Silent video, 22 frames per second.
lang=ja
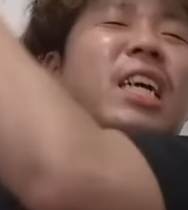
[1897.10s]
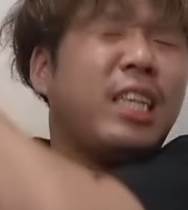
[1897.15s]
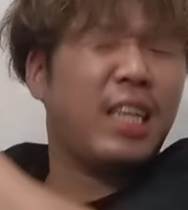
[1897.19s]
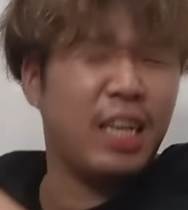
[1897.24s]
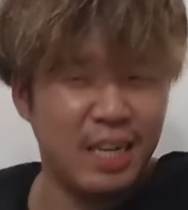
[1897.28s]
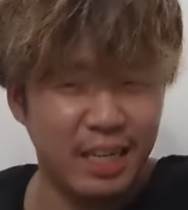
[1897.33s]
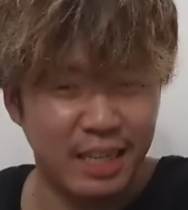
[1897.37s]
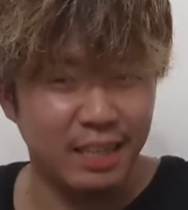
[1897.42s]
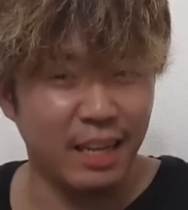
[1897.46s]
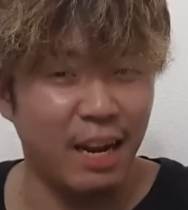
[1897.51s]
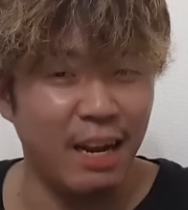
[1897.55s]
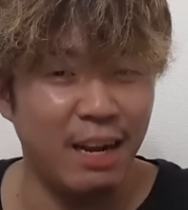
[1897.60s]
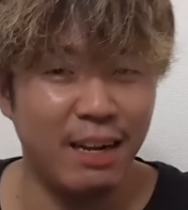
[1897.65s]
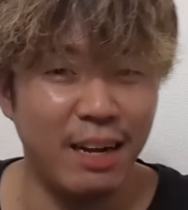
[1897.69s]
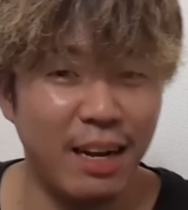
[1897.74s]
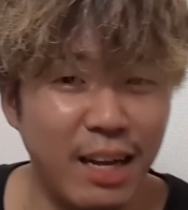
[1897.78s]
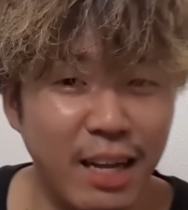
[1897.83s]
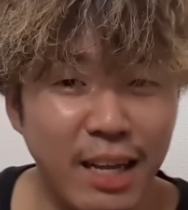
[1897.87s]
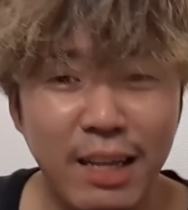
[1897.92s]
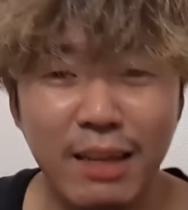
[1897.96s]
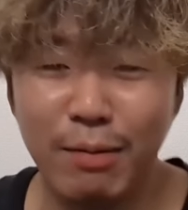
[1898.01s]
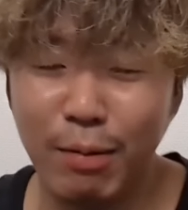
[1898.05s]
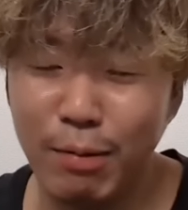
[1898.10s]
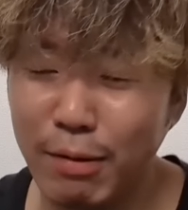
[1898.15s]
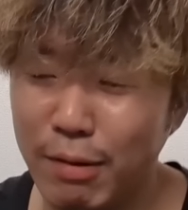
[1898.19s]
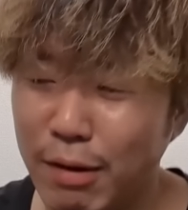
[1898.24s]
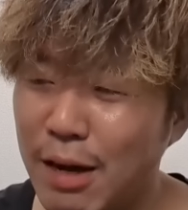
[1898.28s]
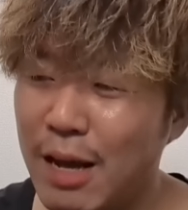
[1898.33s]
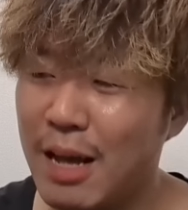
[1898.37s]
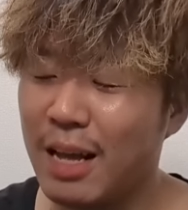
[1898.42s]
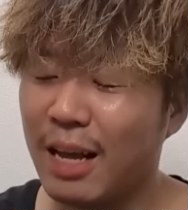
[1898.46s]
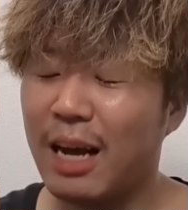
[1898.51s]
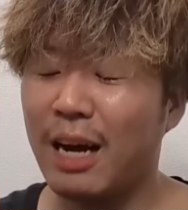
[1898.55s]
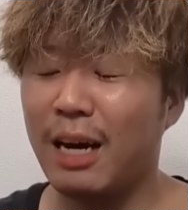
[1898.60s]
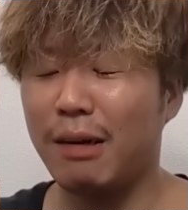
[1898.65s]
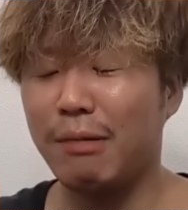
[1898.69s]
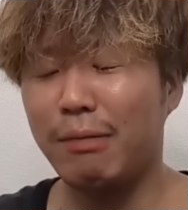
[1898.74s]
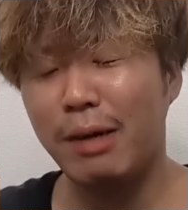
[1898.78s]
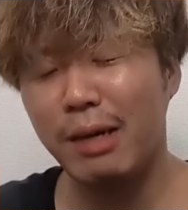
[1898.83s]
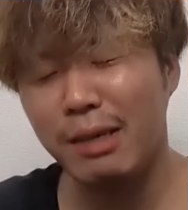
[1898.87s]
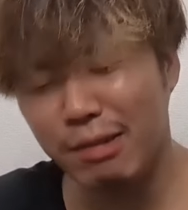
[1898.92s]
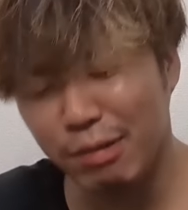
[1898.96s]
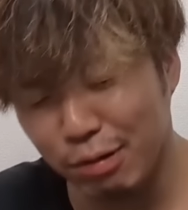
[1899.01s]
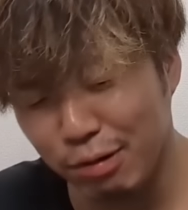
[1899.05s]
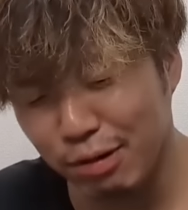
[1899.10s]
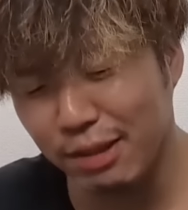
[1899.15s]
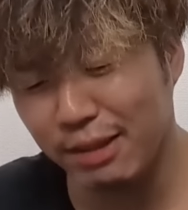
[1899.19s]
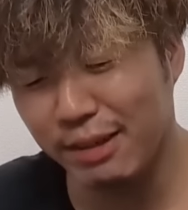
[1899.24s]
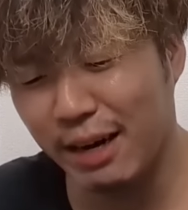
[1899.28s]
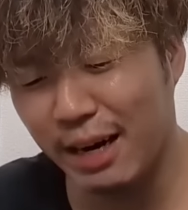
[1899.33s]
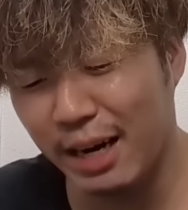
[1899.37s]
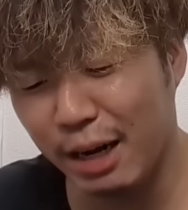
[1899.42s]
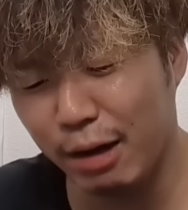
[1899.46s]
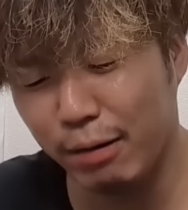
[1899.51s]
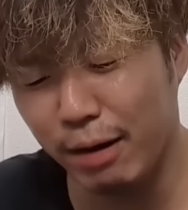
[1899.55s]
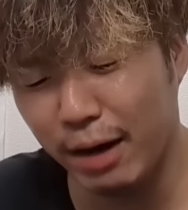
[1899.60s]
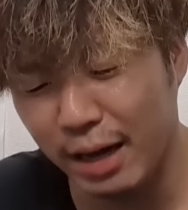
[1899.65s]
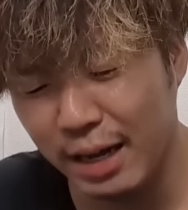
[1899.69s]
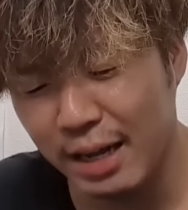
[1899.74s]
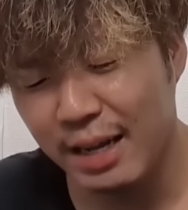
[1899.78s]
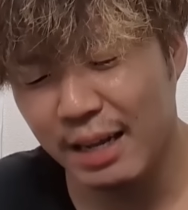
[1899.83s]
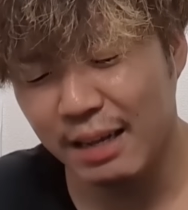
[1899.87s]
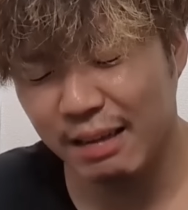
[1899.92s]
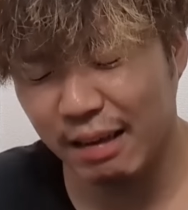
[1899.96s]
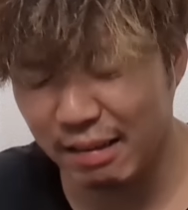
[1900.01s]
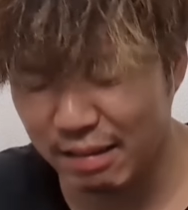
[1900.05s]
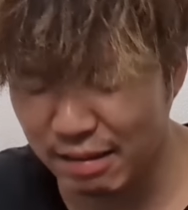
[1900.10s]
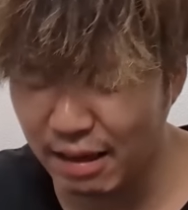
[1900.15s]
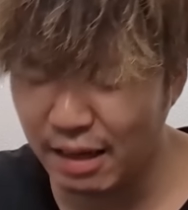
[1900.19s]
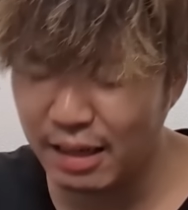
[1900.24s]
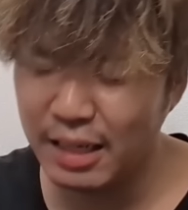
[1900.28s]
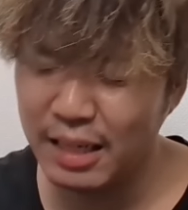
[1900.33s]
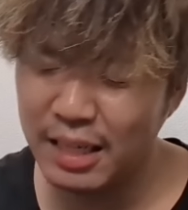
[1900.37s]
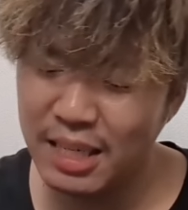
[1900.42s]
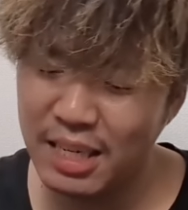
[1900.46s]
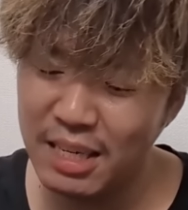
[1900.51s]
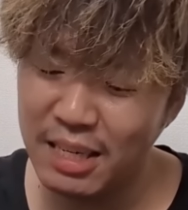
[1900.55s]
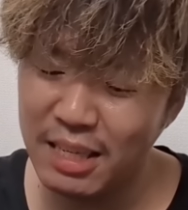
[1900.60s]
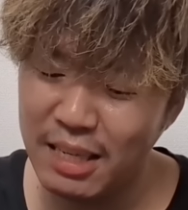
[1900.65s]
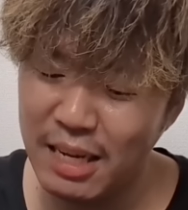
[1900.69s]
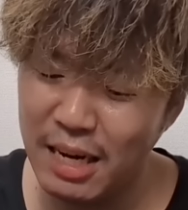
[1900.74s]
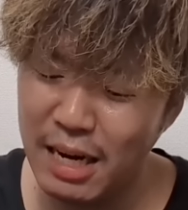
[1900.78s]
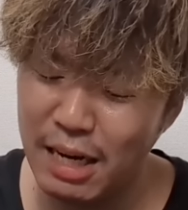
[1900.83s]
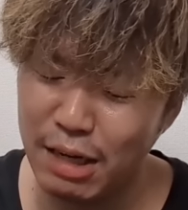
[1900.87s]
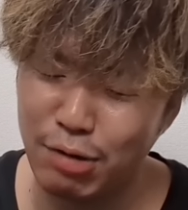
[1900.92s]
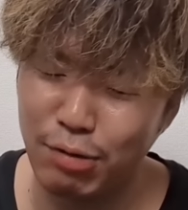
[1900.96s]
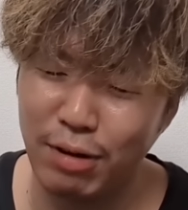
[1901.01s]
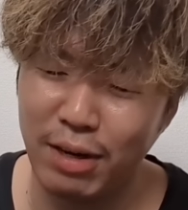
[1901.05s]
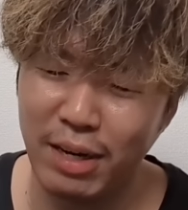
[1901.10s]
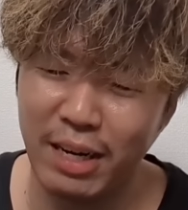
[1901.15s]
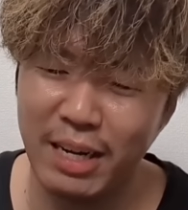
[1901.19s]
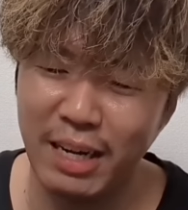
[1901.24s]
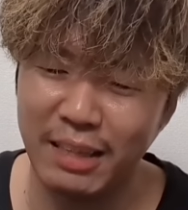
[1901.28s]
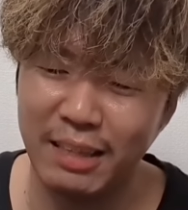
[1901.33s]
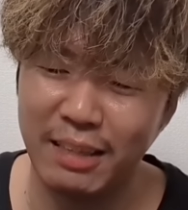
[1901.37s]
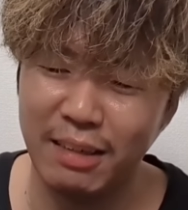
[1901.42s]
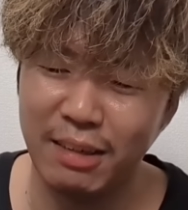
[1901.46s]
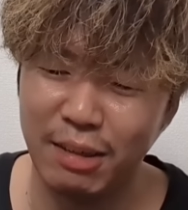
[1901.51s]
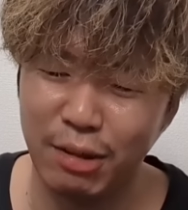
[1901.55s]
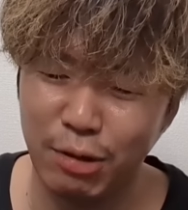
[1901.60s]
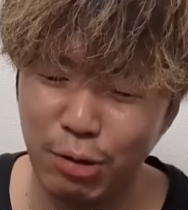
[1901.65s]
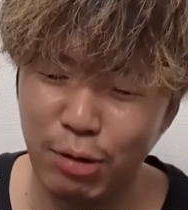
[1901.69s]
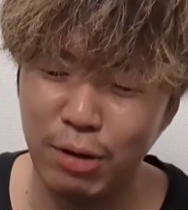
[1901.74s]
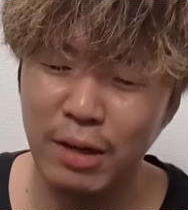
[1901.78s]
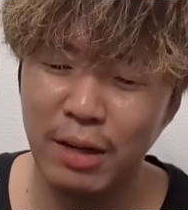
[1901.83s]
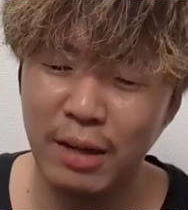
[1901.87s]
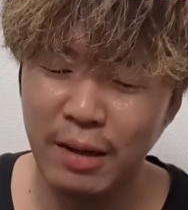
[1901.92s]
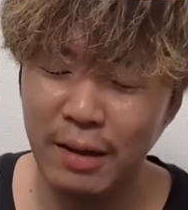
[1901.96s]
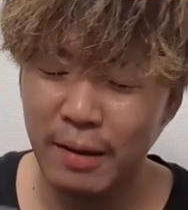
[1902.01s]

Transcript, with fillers: てなったらもうかわいそすぎるあれはさすがにシンティレーションから買ってた人